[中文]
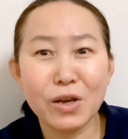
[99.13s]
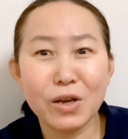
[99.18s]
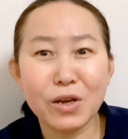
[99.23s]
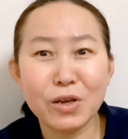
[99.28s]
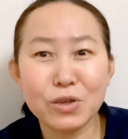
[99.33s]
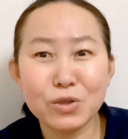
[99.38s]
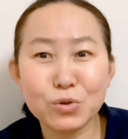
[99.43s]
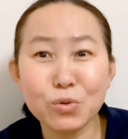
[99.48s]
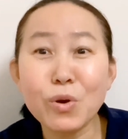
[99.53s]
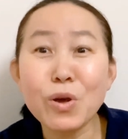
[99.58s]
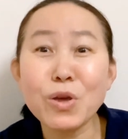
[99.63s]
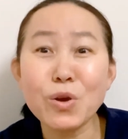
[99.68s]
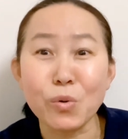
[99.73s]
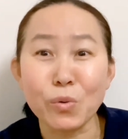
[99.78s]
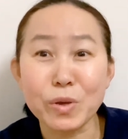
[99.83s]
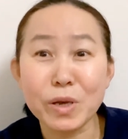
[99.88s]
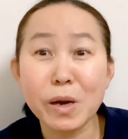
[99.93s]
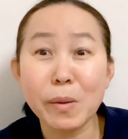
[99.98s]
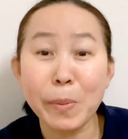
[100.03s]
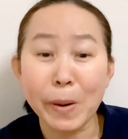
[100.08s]
所以有
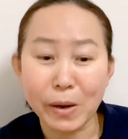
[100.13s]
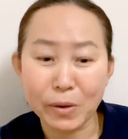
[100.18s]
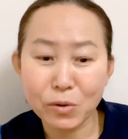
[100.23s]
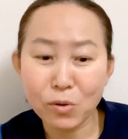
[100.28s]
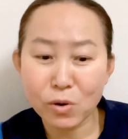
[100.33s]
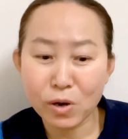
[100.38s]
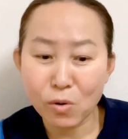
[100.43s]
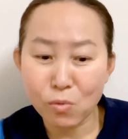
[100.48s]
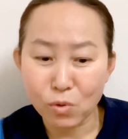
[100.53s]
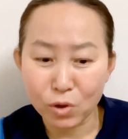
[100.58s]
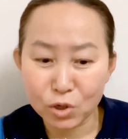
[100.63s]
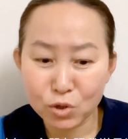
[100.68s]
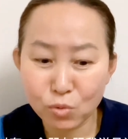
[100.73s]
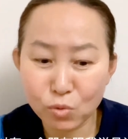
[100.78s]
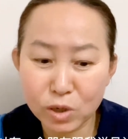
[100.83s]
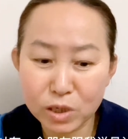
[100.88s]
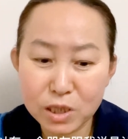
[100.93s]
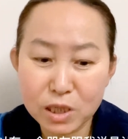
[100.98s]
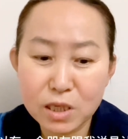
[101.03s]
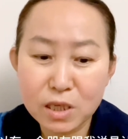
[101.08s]
一个朋友跟我
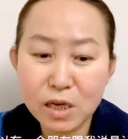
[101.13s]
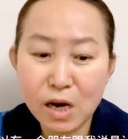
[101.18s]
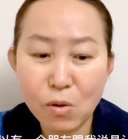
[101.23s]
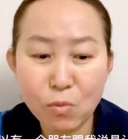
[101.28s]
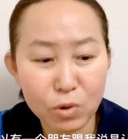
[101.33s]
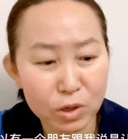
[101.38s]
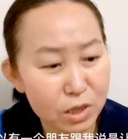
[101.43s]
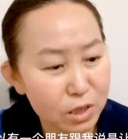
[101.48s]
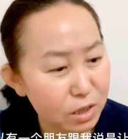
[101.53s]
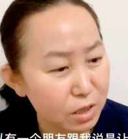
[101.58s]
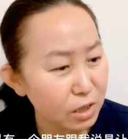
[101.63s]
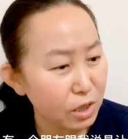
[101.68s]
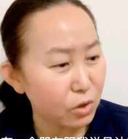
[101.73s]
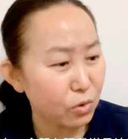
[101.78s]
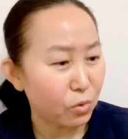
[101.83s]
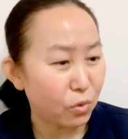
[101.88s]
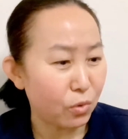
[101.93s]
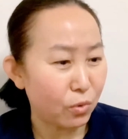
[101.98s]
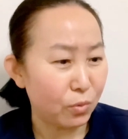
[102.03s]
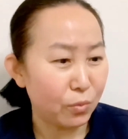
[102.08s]
说，是让我吃这
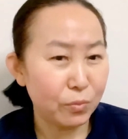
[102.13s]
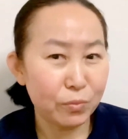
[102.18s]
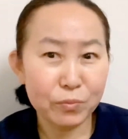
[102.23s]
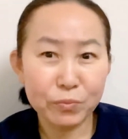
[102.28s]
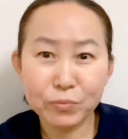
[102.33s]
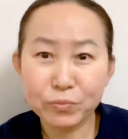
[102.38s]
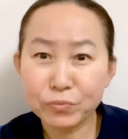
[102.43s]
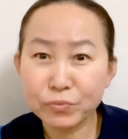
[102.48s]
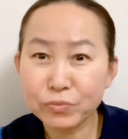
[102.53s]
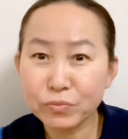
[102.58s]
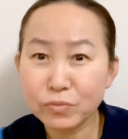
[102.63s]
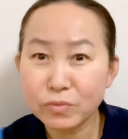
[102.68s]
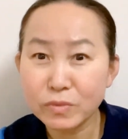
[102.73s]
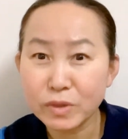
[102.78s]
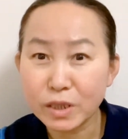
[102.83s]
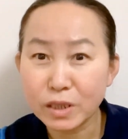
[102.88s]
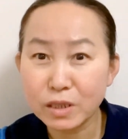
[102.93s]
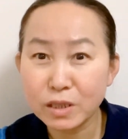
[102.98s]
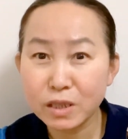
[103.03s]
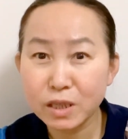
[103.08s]
种
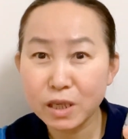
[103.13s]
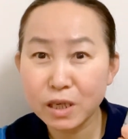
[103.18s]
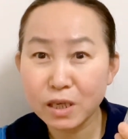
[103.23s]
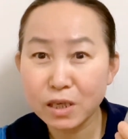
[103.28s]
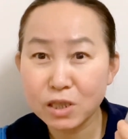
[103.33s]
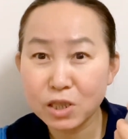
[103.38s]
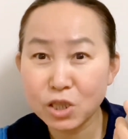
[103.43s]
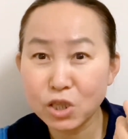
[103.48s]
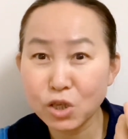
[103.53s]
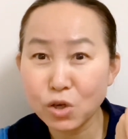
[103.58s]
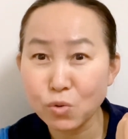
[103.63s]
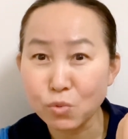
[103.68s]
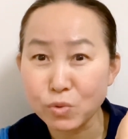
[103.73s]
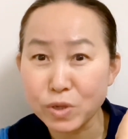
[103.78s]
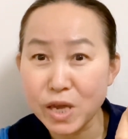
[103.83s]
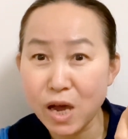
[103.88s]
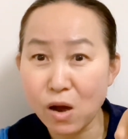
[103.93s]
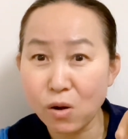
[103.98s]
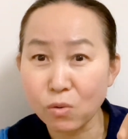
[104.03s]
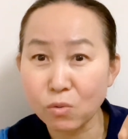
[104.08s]
吃这种
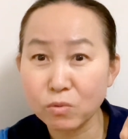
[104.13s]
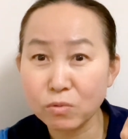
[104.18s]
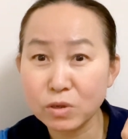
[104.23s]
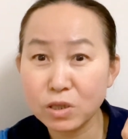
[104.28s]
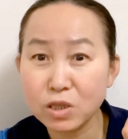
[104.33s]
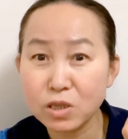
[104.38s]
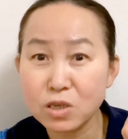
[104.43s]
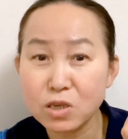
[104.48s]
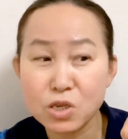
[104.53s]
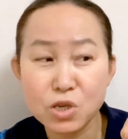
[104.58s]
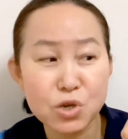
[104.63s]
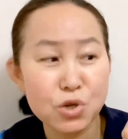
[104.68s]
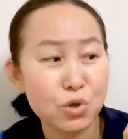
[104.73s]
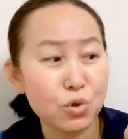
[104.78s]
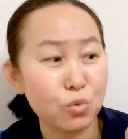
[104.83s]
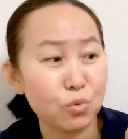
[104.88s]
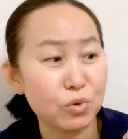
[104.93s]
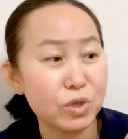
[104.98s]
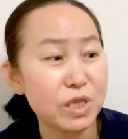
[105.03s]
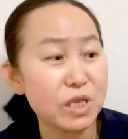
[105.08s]
药，是一
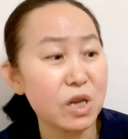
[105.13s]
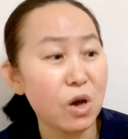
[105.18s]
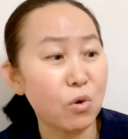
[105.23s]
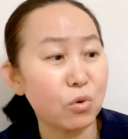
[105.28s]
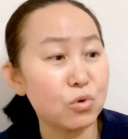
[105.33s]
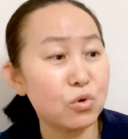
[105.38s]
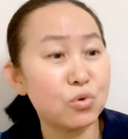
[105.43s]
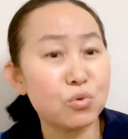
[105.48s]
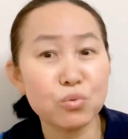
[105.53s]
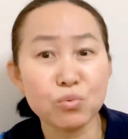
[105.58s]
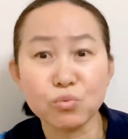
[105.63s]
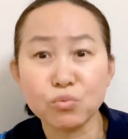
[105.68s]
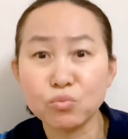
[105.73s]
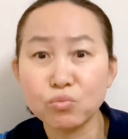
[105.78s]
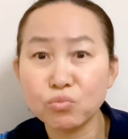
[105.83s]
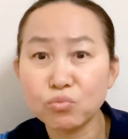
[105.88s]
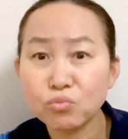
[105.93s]
种酵素，